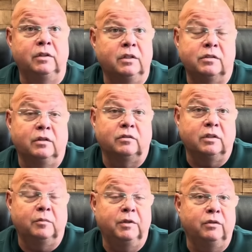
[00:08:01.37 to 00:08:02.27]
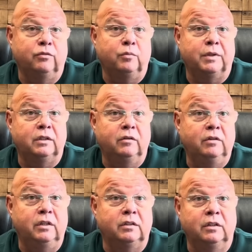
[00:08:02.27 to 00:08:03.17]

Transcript: Я не знаю, локомотив его продлевает,